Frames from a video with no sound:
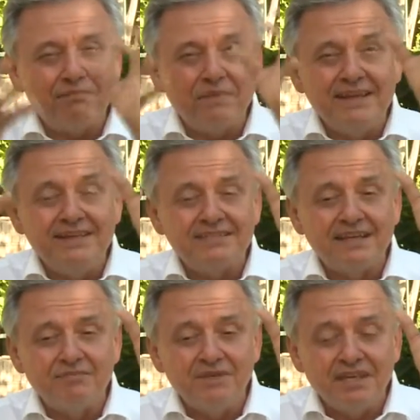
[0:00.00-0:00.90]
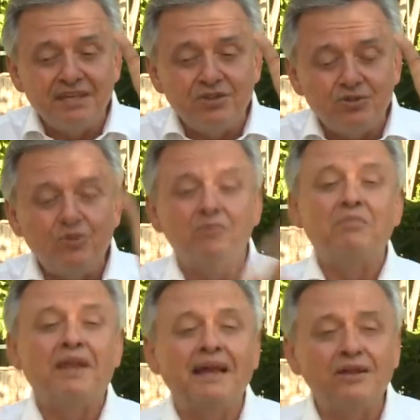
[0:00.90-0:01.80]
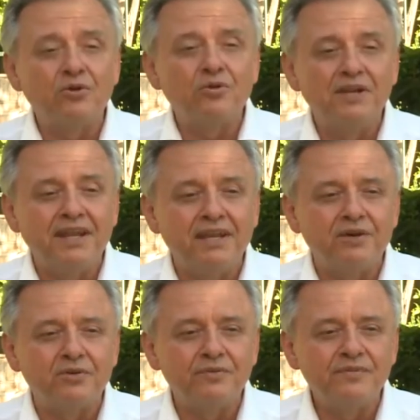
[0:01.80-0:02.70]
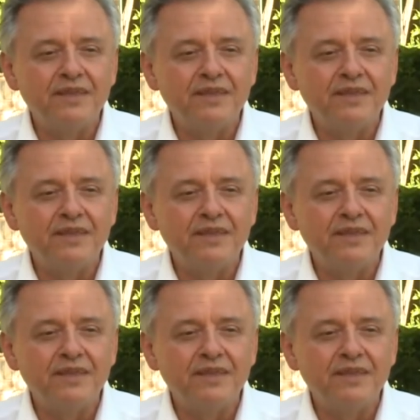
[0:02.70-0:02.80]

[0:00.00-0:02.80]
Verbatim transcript: pensamiento en blanco y negro